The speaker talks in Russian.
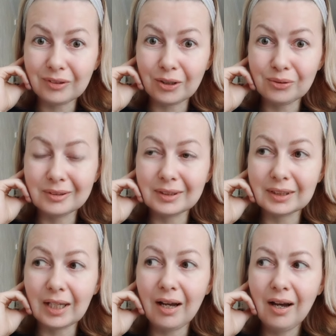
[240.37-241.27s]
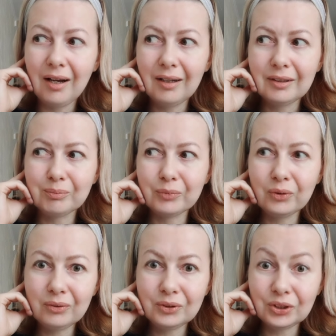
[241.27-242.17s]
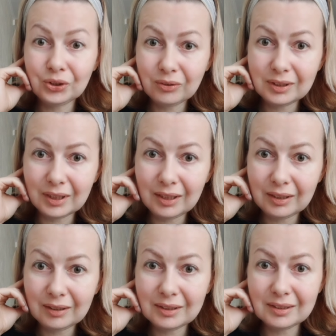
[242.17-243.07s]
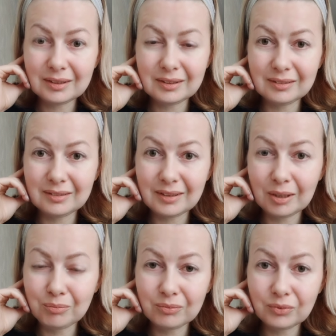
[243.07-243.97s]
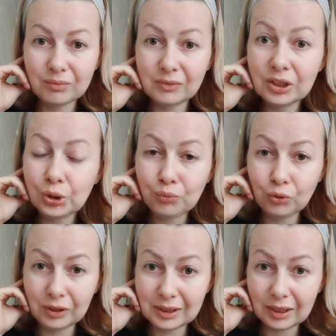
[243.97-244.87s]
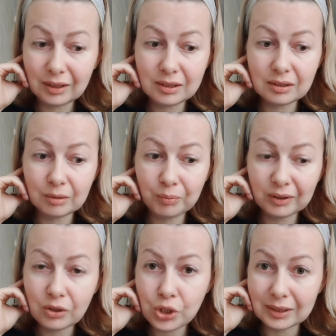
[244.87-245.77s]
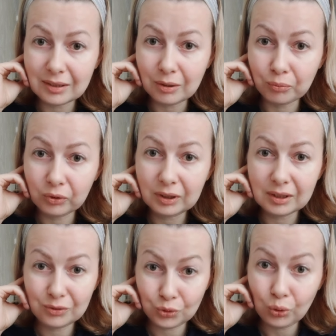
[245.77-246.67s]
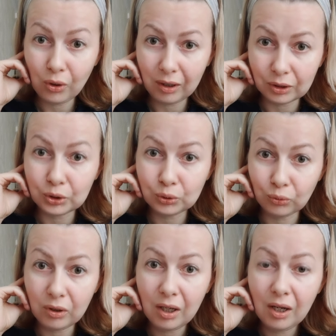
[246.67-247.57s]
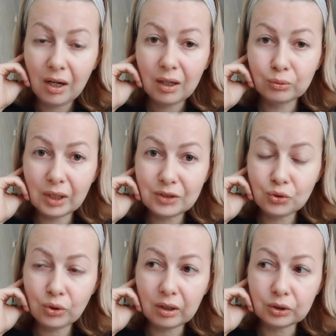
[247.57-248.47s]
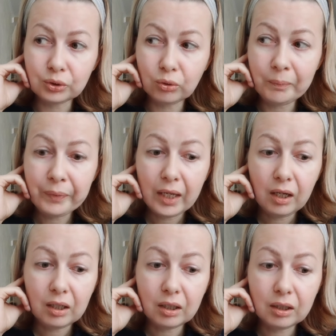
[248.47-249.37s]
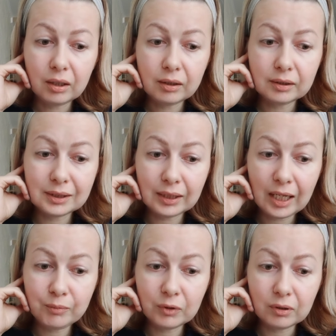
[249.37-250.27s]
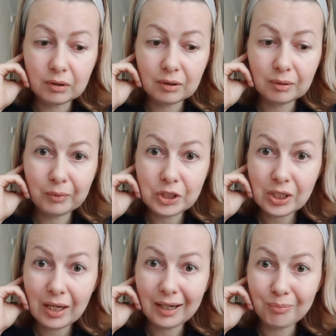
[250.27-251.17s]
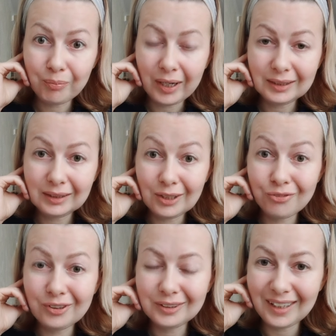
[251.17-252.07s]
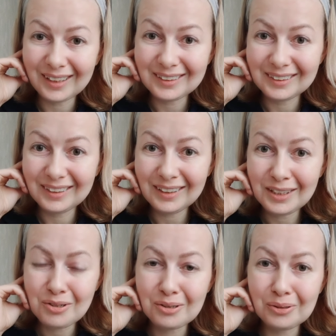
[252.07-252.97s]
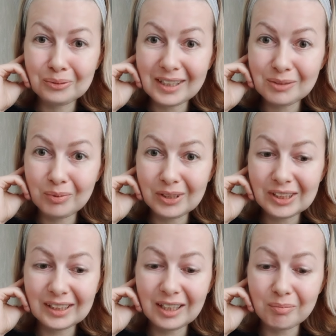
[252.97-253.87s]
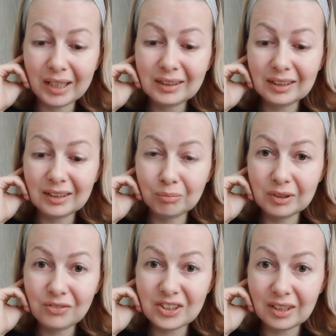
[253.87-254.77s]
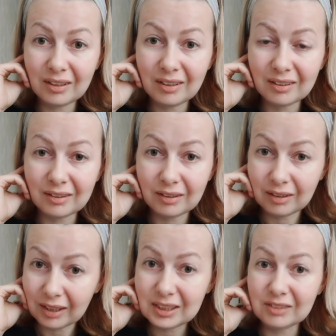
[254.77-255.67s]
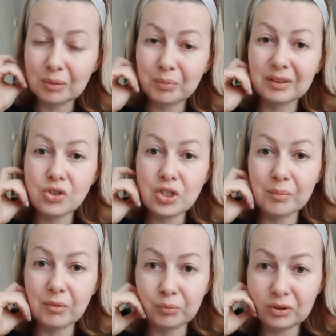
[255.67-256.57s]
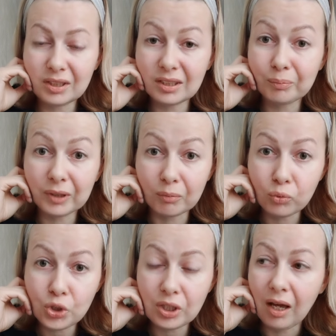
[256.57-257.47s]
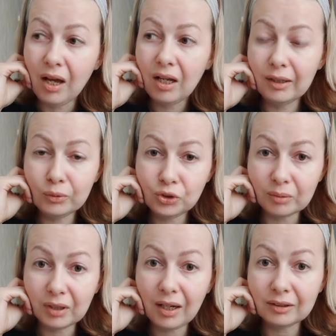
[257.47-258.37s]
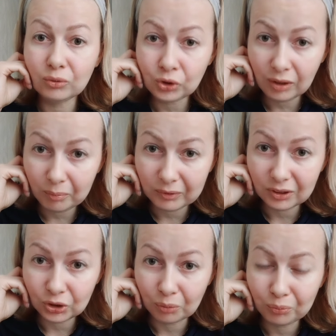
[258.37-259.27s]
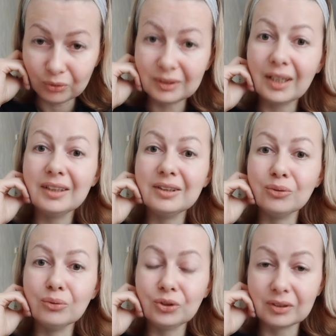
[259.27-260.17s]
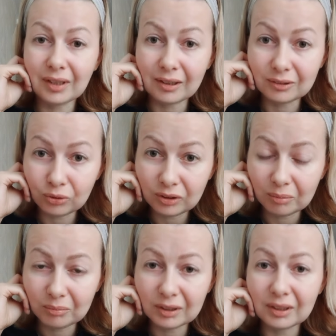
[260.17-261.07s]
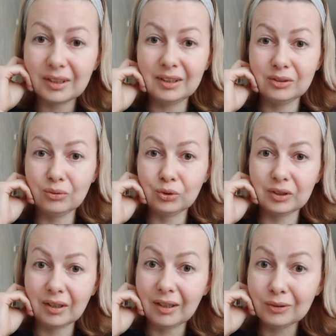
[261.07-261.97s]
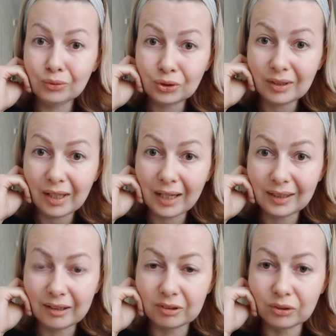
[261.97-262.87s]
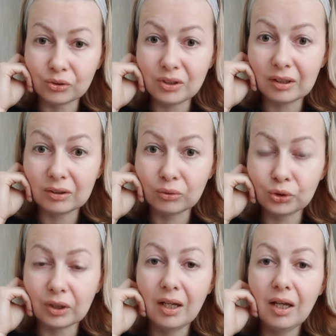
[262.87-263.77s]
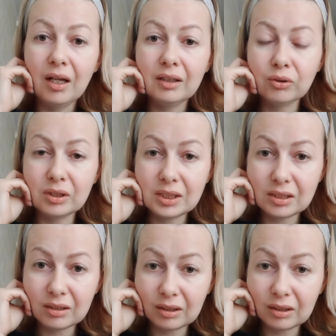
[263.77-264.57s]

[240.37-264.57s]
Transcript: какую-то, да, боже, что делать, э, там ничего не делать, э, продолжать работать, все хорошо, у нас все хорошо, а, за нами э, большая компания, вы не одни, у нас большие команды, и мы все активно продолжаем работать, потому что людям как нужно было шампунь, так и нужен, как нужно мыло, так и нужно, как нужен лак для волос, так и нужно. То есть